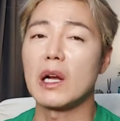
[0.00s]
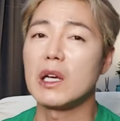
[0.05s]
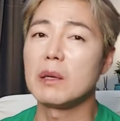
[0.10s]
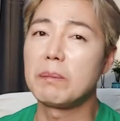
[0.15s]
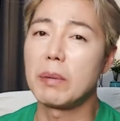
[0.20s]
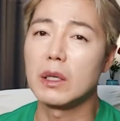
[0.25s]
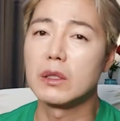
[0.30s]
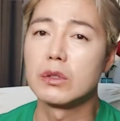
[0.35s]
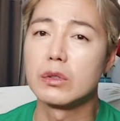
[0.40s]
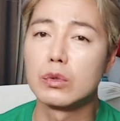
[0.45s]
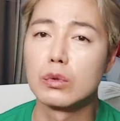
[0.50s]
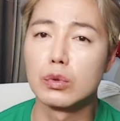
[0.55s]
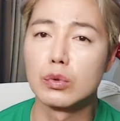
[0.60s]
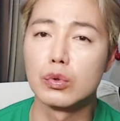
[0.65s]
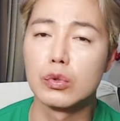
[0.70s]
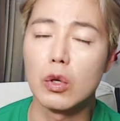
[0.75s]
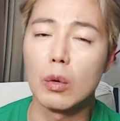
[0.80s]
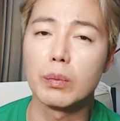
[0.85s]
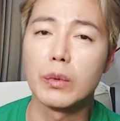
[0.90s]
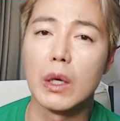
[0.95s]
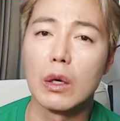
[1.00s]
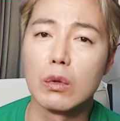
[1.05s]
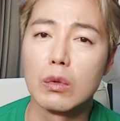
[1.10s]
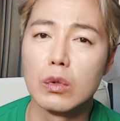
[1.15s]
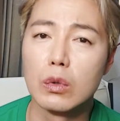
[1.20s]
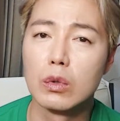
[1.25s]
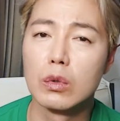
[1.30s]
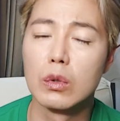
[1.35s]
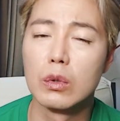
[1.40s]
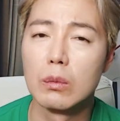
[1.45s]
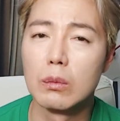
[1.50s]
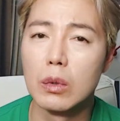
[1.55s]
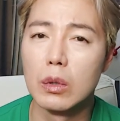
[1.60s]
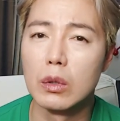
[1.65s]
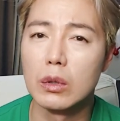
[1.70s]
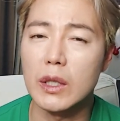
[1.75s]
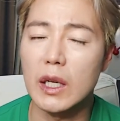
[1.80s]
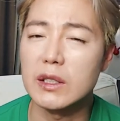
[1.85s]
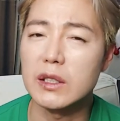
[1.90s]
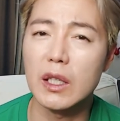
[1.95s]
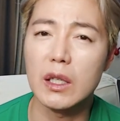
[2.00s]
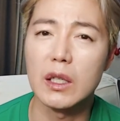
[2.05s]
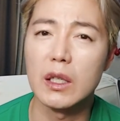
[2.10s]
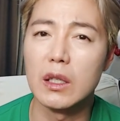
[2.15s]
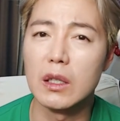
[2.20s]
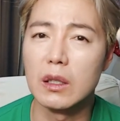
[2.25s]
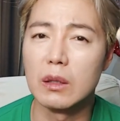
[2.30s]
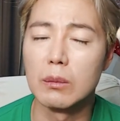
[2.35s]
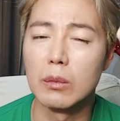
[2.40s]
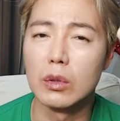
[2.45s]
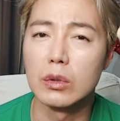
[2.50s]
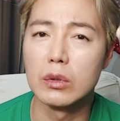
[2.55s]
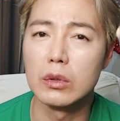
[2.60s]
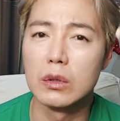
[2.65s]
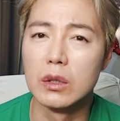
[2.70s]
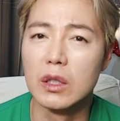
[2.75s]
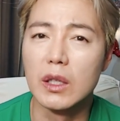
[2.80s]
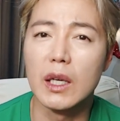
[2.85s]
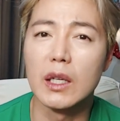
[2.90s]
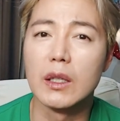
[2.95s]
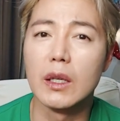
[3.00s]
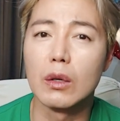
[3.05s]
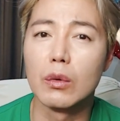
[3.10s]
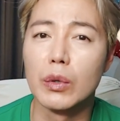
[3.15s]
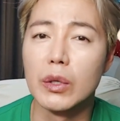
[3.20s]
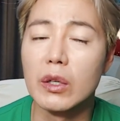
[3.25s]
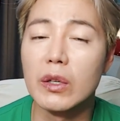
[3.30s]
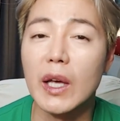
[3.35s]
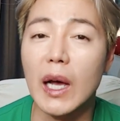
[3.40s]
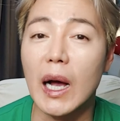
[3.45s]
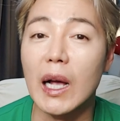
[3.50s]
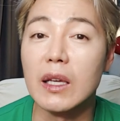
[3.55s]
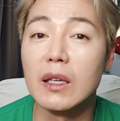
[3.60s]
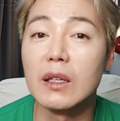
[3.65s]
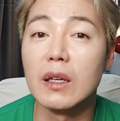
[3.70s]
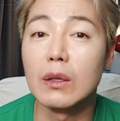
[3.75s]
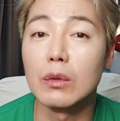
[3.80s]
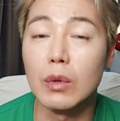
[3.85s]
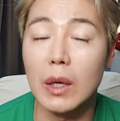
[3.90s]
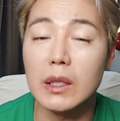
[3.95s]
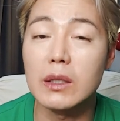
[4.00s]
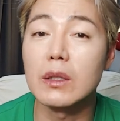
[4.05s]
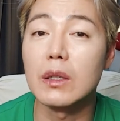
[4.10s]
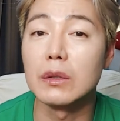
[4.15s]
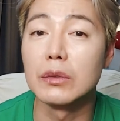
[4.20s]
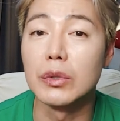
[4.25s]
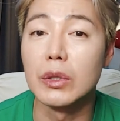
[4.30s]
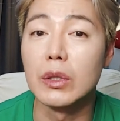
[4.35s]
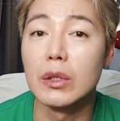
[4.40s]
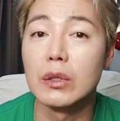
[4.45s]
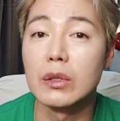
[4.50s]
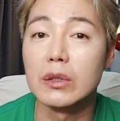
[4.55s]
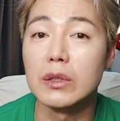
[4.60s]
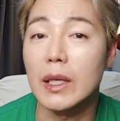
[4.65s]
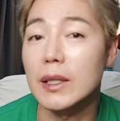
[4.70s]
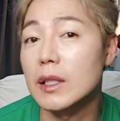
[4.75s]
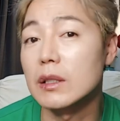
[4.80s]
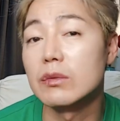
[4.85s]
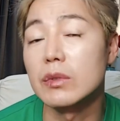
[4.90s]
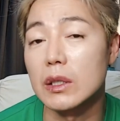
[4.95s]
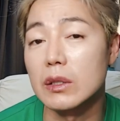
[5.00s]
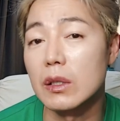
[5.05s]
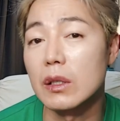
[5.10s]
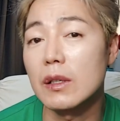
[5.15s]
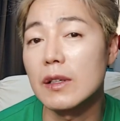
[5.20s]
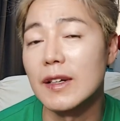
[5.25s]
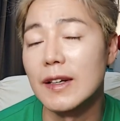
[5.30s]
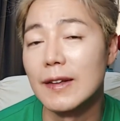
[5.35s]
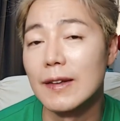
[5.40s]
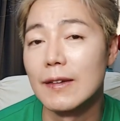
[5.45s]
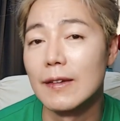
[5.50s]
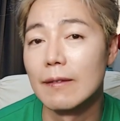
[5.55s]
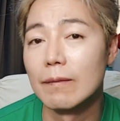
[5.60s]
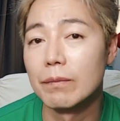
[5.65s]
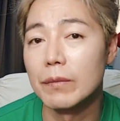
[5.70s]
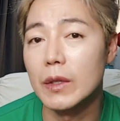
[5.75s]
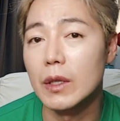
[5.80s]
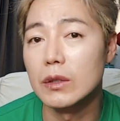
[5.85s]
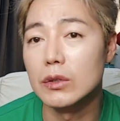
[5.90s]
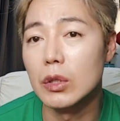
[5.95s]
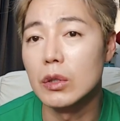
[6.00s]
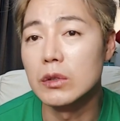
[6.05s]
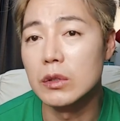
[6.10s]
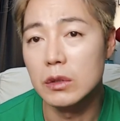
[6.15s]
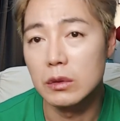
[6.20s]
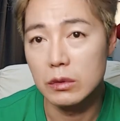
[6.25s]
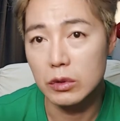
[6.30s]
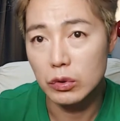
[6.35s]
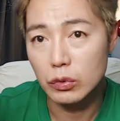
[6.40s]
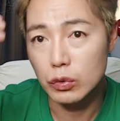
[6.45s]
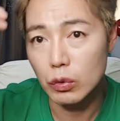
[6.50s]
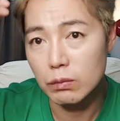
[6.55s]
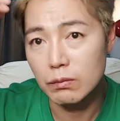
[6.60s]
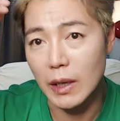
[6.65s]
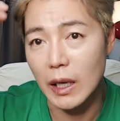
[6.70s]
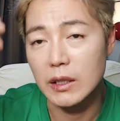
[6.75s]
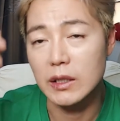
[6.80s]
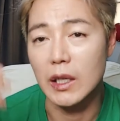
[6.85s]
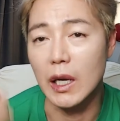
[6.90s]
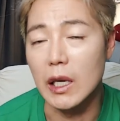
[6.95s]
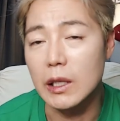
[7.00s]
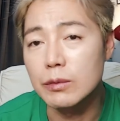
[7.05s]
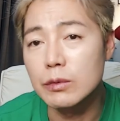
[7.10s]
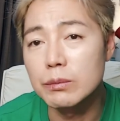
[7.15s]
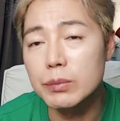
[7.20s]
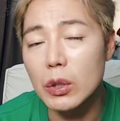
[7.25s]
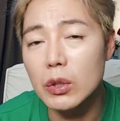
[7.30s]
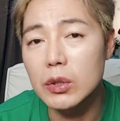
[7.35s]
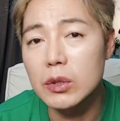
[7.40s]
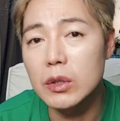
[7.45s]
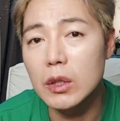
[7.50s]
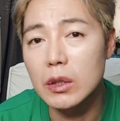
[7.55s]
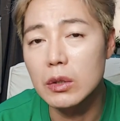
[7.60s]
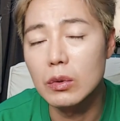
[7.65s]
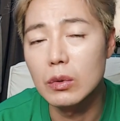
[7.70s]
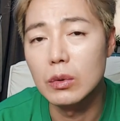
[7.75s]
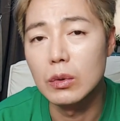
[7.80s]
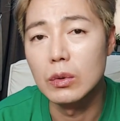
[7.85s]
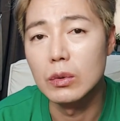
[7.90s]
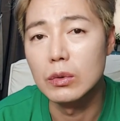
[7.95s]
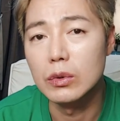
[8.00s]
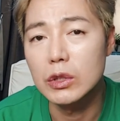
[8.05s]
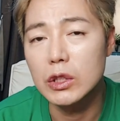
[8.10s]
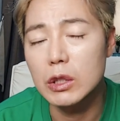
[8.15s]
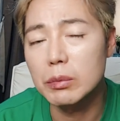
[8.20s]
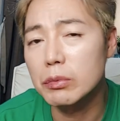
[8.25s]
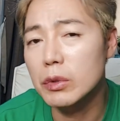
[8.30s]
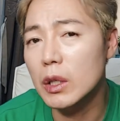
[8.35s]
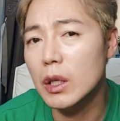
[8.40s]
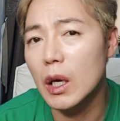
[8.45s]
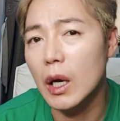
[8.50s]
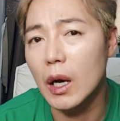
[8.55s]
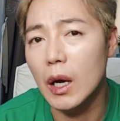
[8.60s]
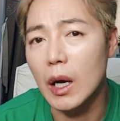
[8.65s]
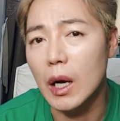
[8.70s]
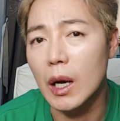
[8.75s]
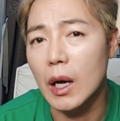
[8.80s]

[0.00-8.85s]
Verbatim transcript: 빨리 빠지고 두껍다고 뭐 탈색이 뭐 늦게 되고 이런 게 아니라고 하더라고요 사장님께서. 저는 좀 많이 얇은 편인데도 쉽게